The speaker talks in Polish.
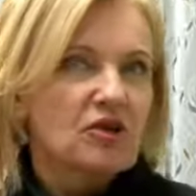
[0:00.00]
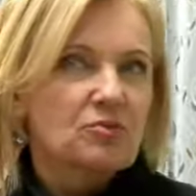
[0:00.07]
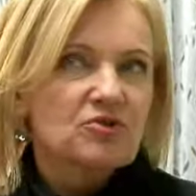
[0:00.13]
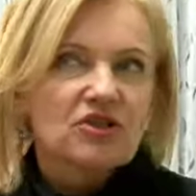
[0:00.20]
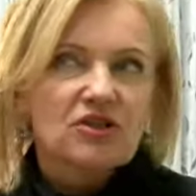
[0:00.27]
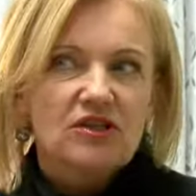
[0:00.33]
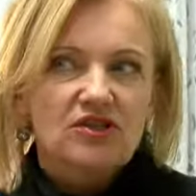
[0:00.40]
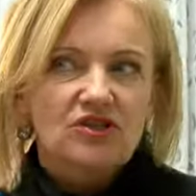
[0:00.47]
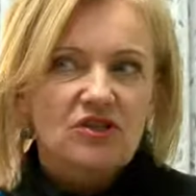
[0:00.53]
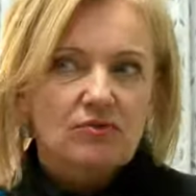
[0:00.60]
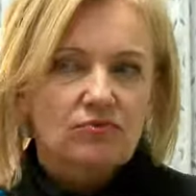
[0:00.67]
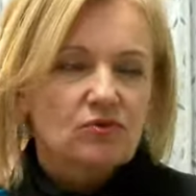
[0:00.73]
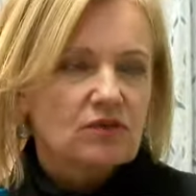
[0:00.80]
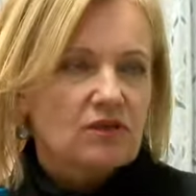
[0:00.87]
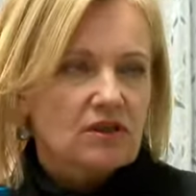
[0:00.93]
Nie
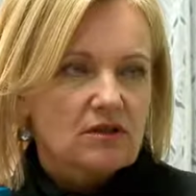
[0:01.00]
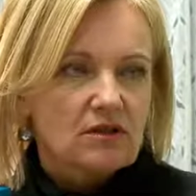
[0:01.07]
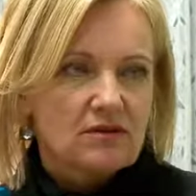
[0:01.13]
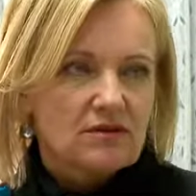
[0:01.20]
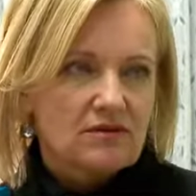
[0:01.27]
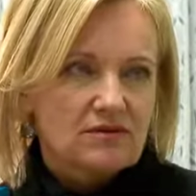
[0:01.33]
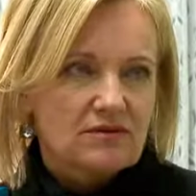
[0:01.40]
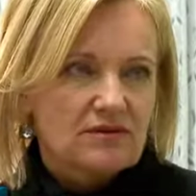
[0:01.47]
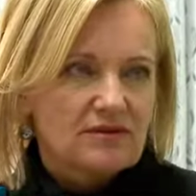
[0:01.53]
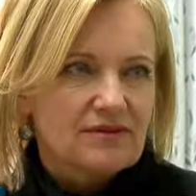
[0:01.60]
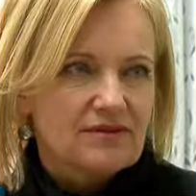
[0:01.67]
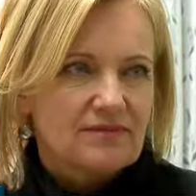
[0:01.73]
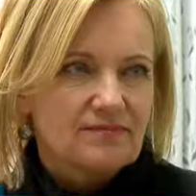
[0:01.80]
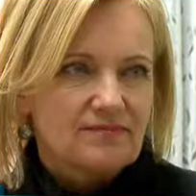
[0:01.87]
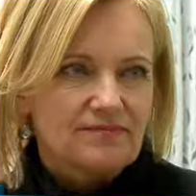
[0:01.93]
przyjeżdżam tutaj do
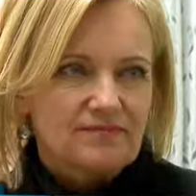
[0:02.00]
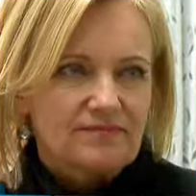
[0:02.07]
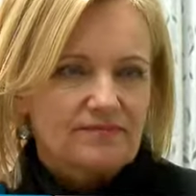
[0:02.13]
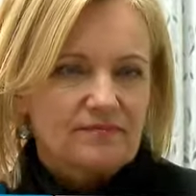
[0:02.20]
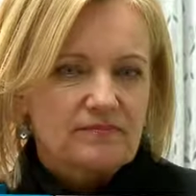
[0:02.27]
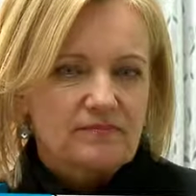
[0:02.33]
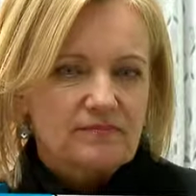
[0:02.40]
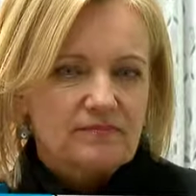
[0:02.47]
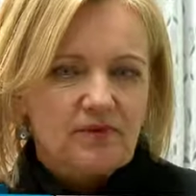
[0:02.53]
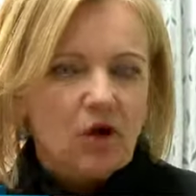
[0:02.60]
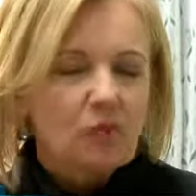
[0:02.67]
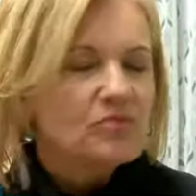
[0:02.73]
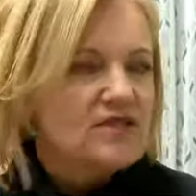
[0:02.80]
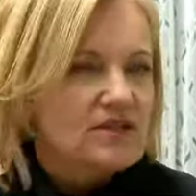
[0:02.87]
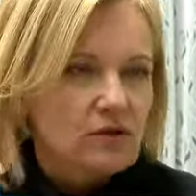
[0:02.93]
y,
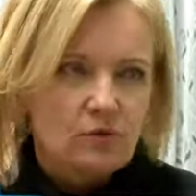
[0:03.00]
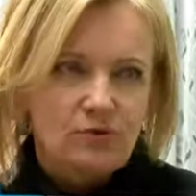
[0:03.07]
obcych